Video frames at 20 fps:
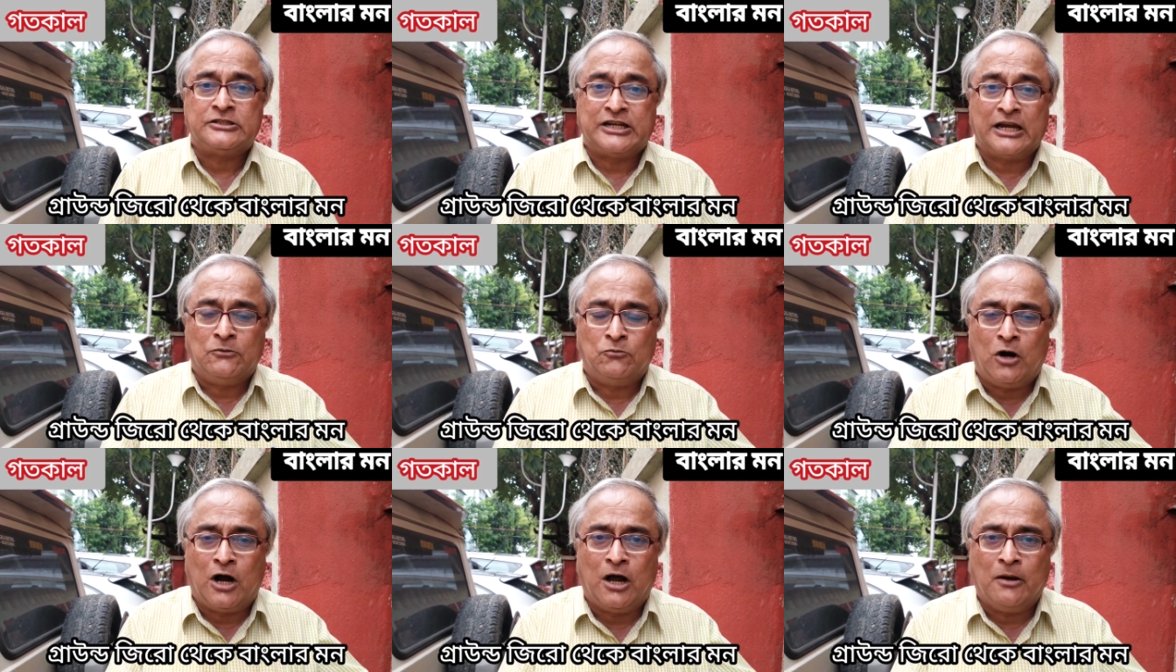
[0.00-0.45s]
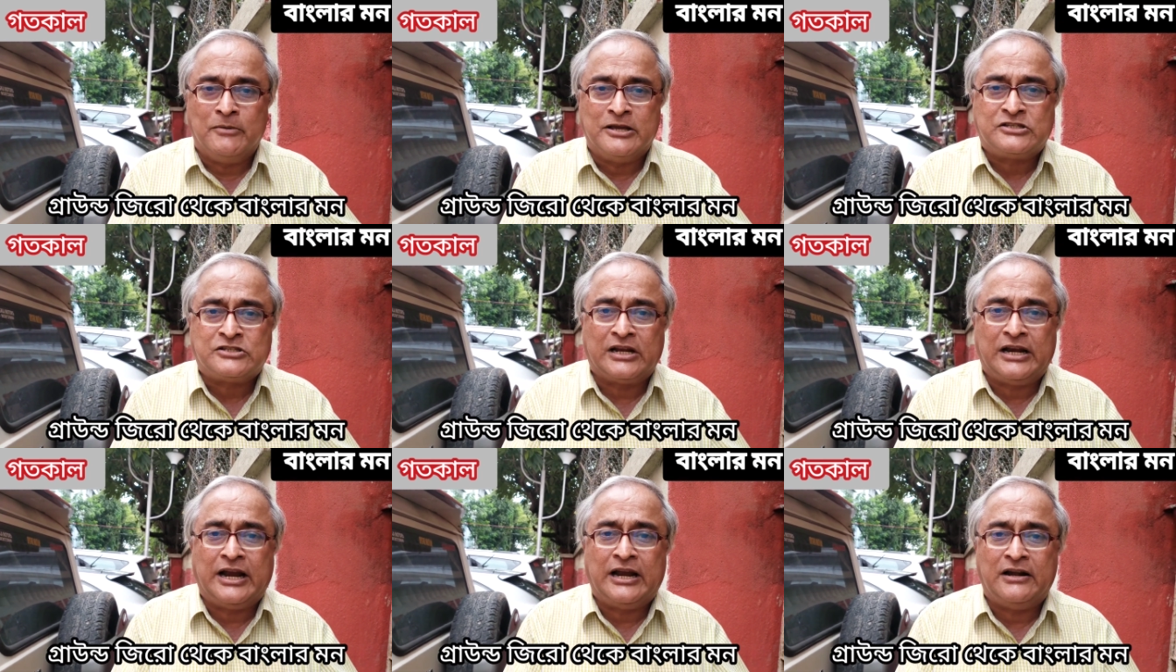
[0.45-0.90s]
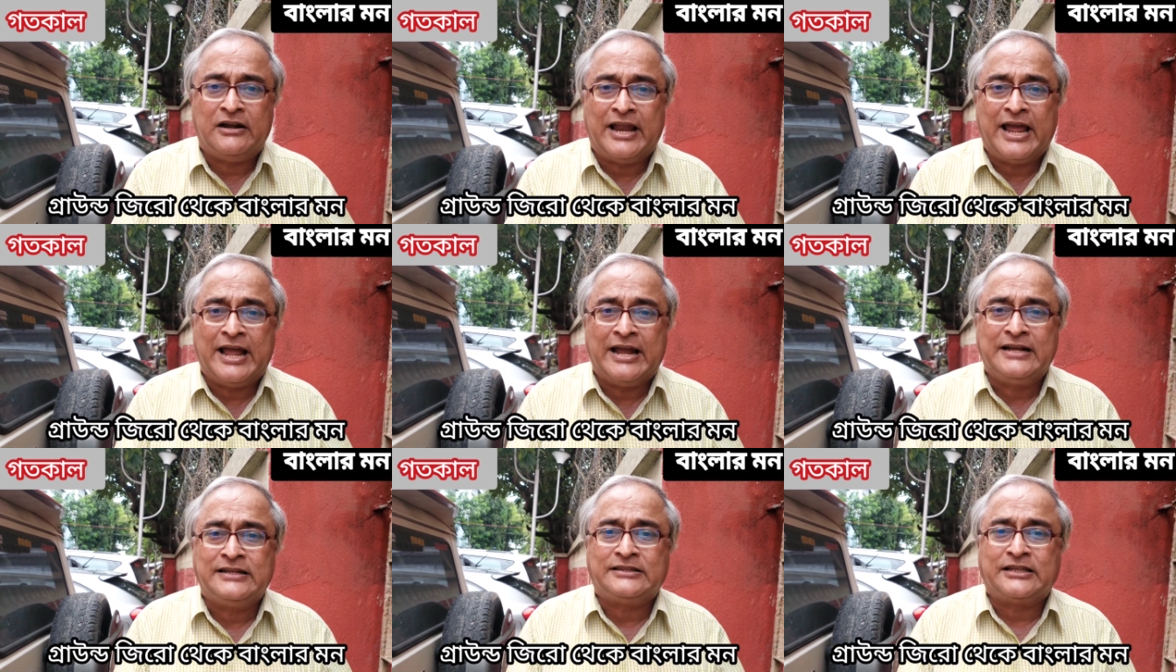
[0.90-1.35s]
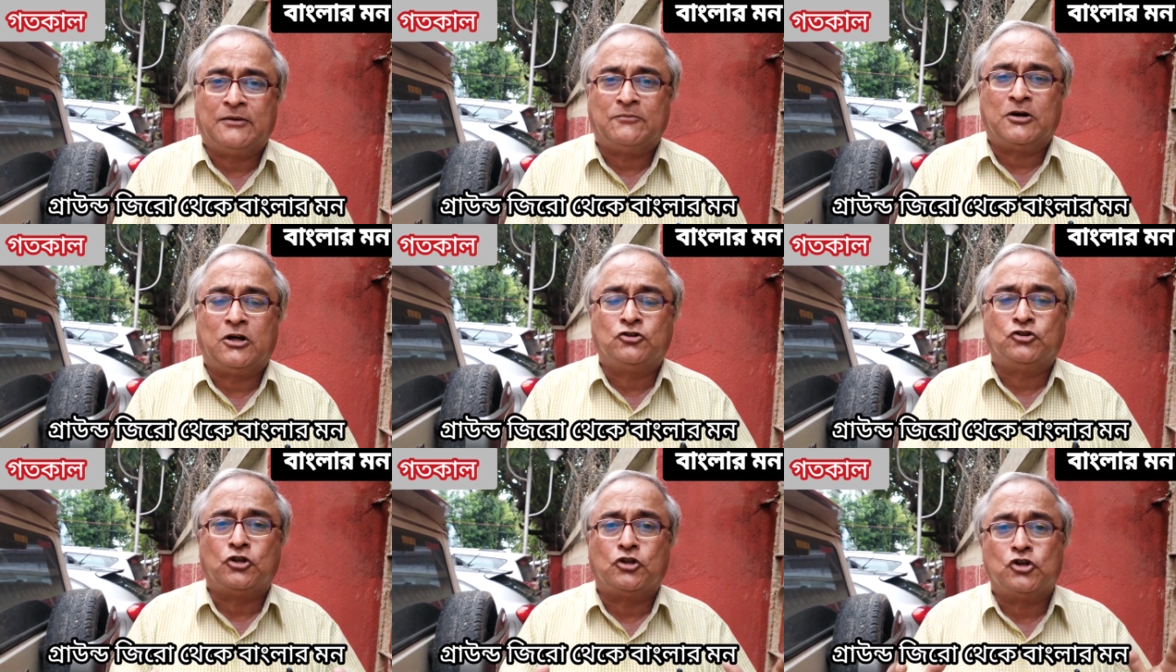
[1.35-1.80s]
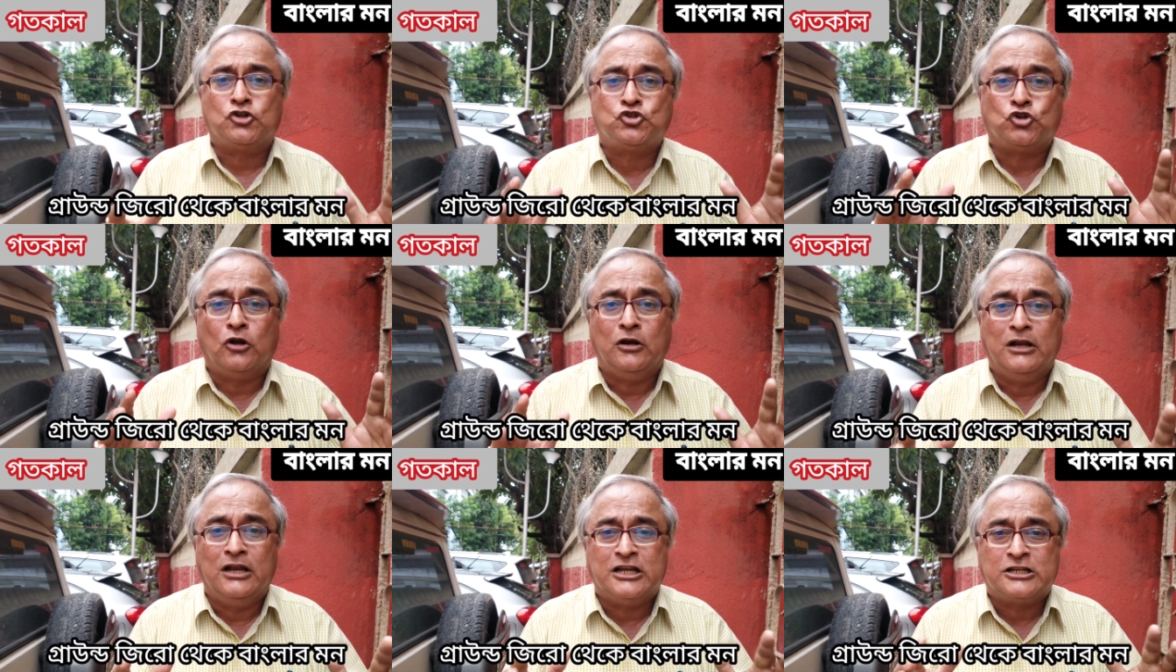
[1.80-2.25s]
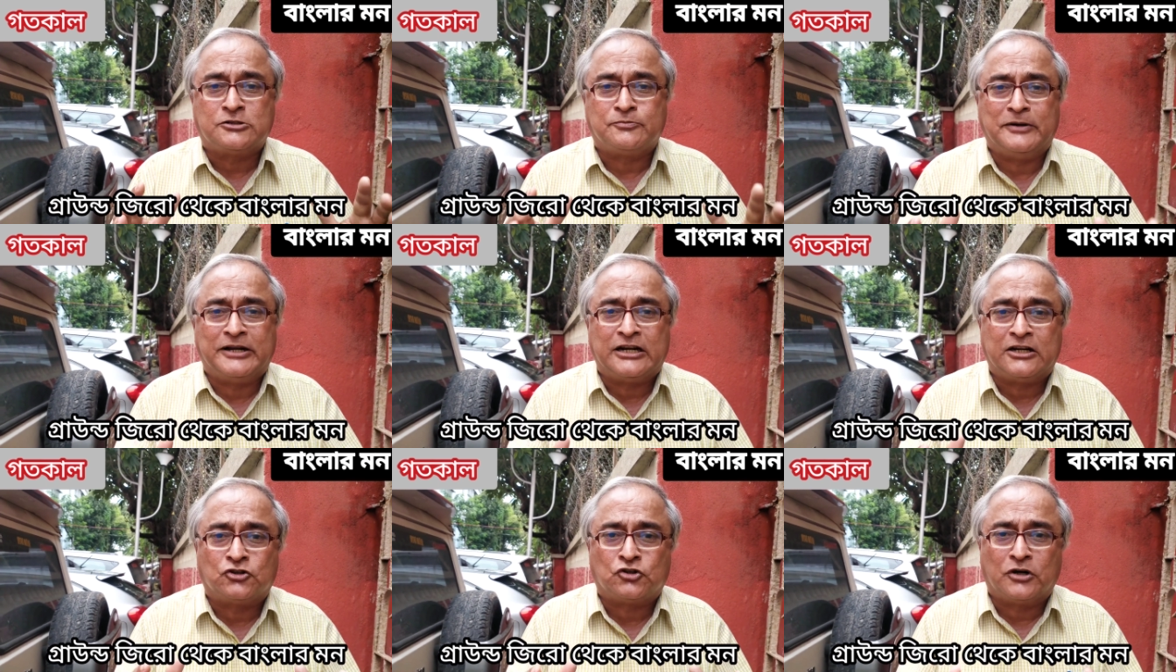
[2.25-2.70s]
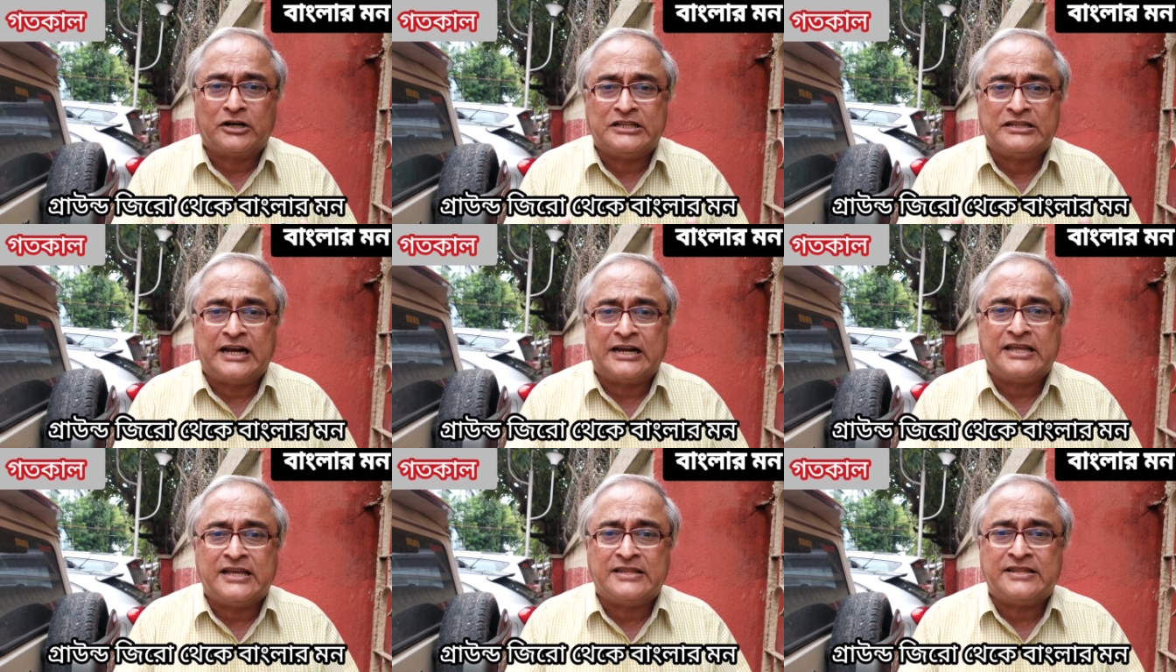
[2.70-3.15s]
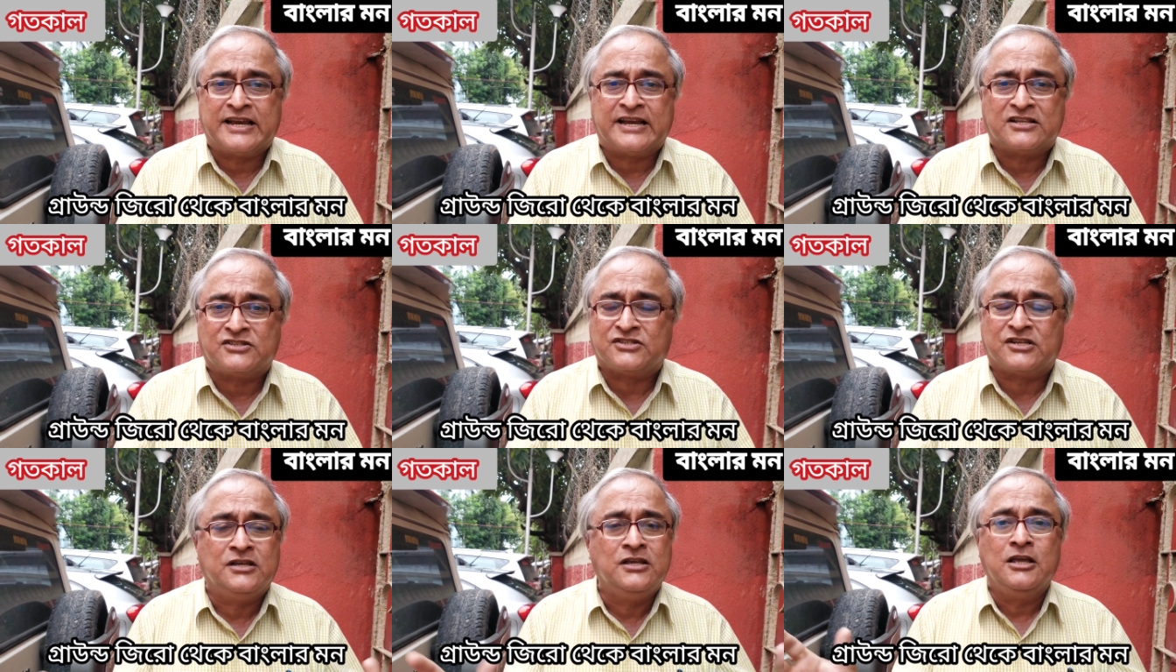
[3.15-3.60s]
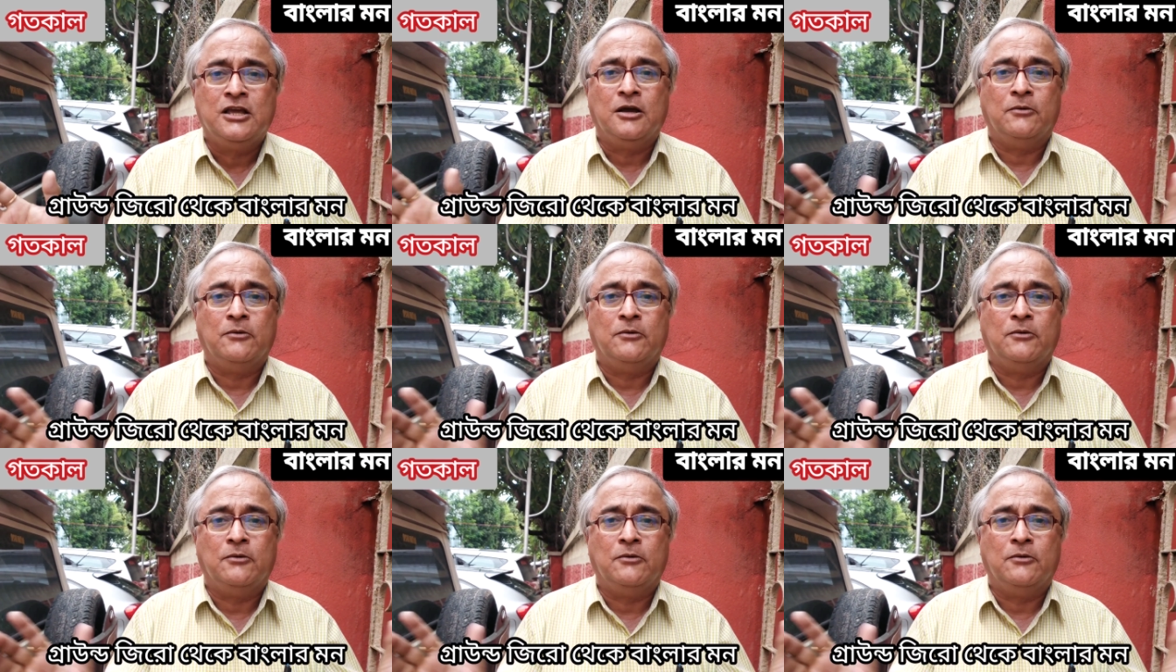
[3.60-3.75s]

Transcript: সেই মহামিছিলের লেংথ আমরা অন্তত চল্লিশ মিনিট ধরে দাঁড়িয়ে দেখেছি